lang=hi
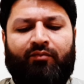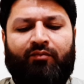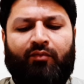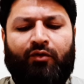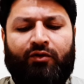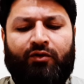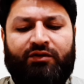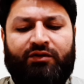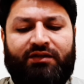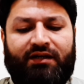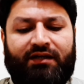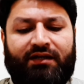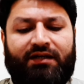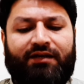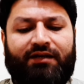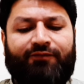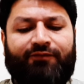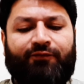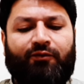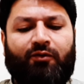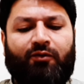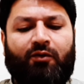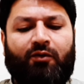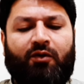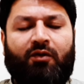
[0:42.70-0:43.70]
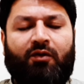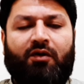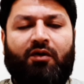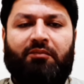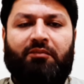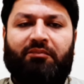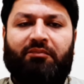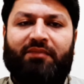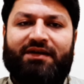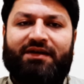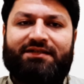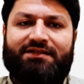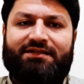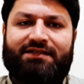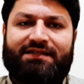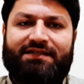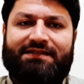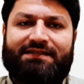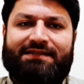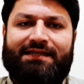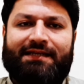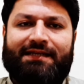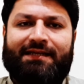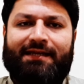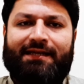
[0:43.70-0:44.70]
मोतकफ़ को मस्जिद
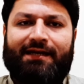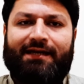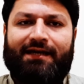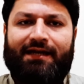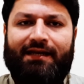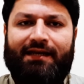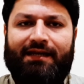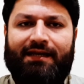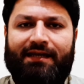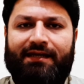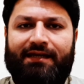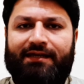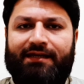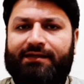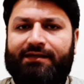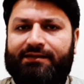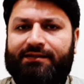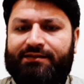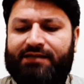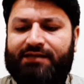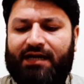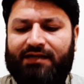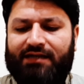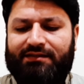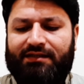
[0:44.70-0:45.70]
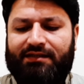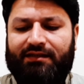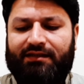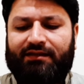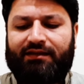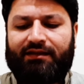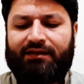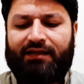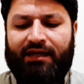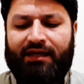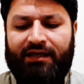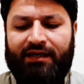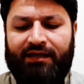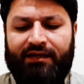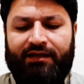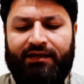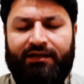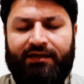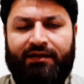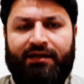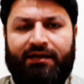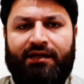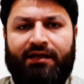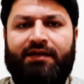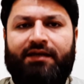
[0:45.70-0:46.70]
से निकलने की इजाज़त
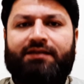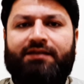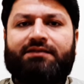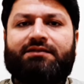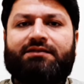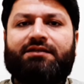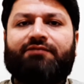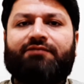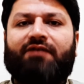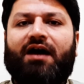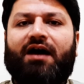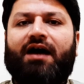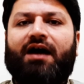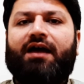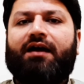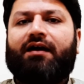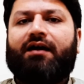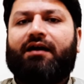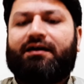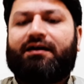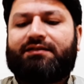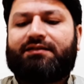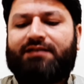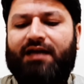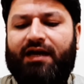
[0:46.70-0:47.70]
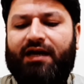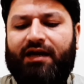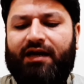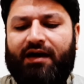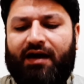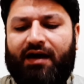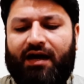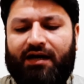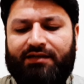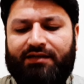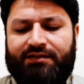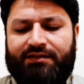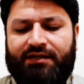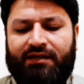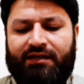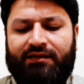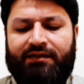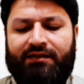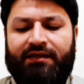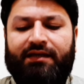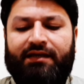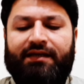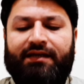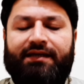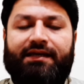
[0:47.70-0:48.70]
नहीं सिवाय कज़ाए
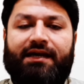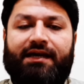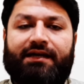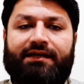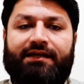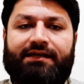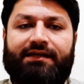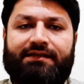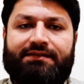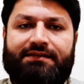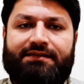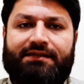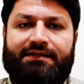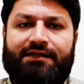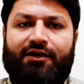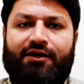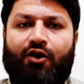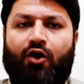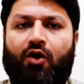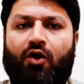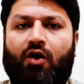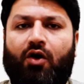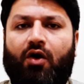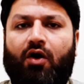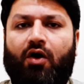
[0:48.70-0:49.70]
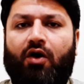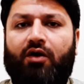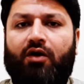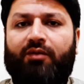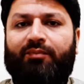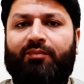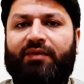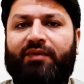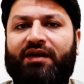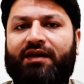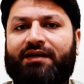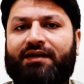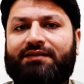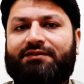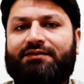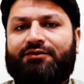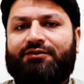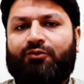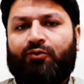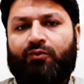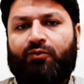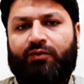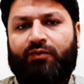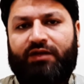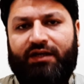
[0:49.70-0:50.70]
हाजत या किसी और बेहद
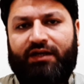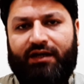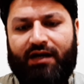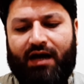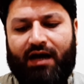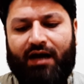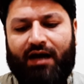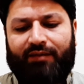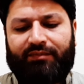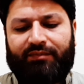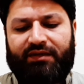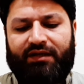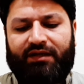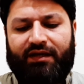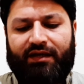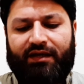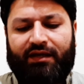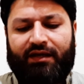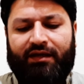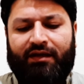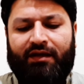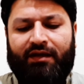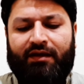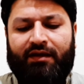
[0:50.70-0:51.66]
ज़रूरी काम के